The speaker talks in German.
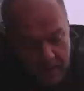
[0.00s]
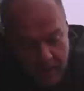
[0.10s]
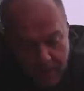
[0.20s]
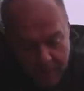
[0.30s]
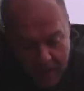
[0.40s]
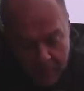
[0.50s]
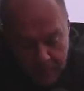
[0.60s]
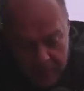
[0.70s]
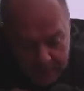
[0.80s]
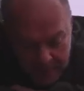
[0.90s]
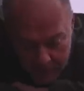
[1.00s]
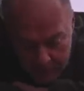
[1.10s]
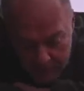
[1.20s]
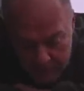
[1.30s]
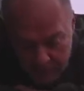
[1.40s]
am Anblick
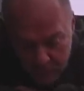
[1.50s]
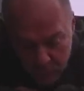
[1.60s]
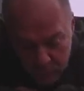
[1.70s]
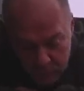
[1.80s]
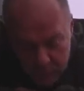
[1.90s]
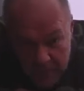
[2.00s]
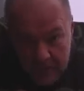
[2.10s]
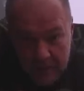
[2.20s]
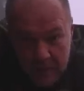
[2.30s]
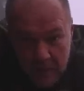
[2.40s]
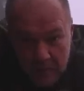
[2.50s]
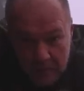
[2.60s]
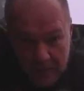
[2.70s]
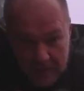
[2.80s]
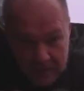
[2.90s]
dieser Donauschlinge
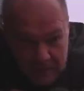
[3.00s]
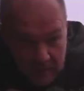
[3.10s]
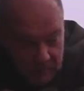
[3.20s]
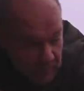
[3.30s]
bei richtigem